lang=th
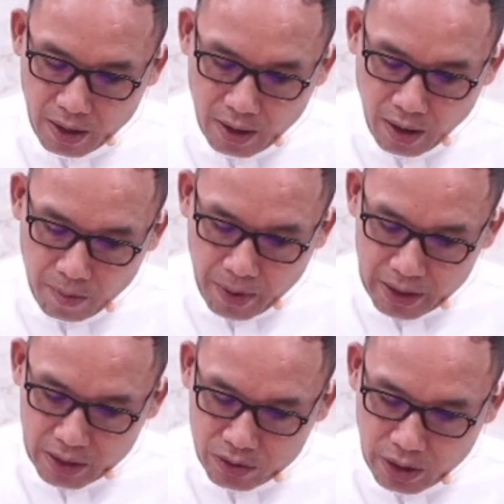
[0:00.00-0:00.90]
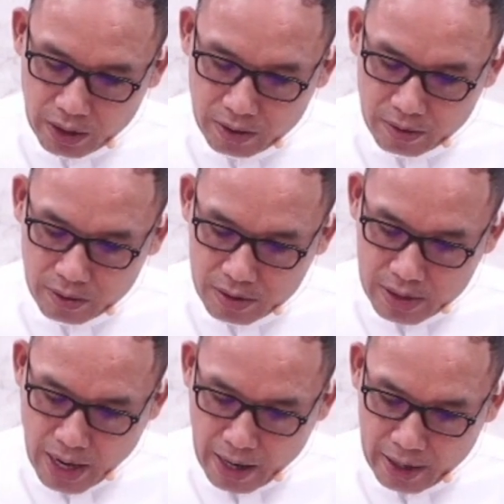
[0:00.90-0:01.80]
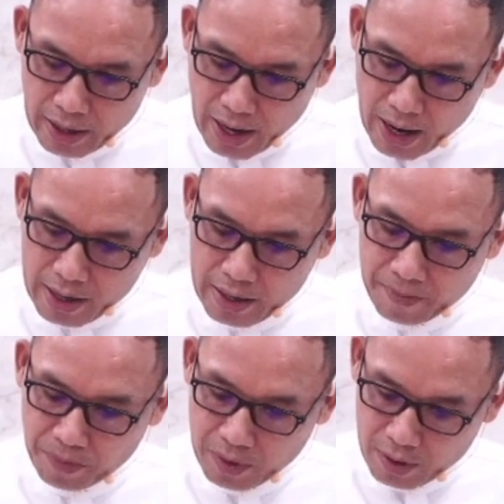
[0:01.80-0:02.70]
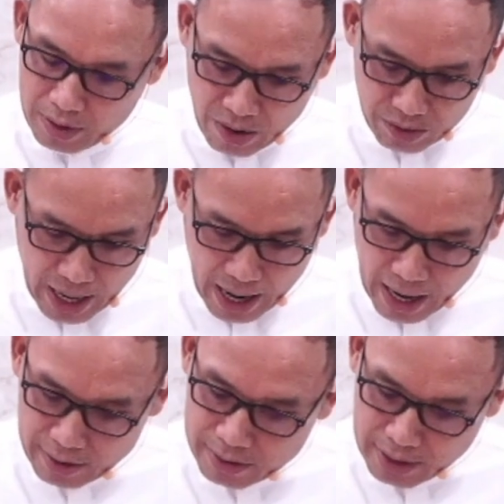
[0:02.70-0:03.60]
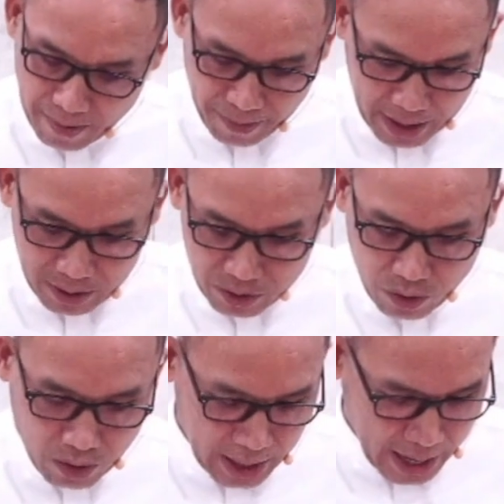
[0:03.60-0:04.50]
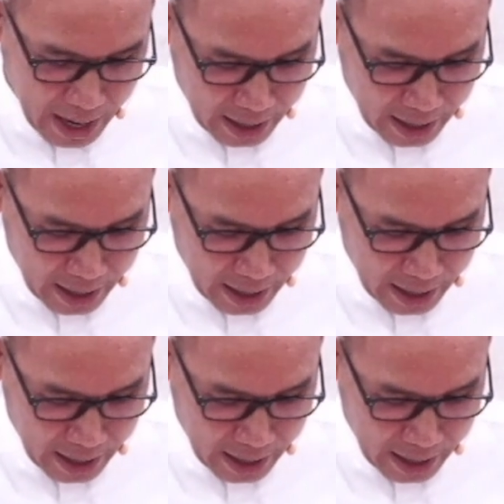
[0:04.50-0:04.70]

พระเยซูคริสต์ได้ให้แนวทางกับการถืออดอาหาร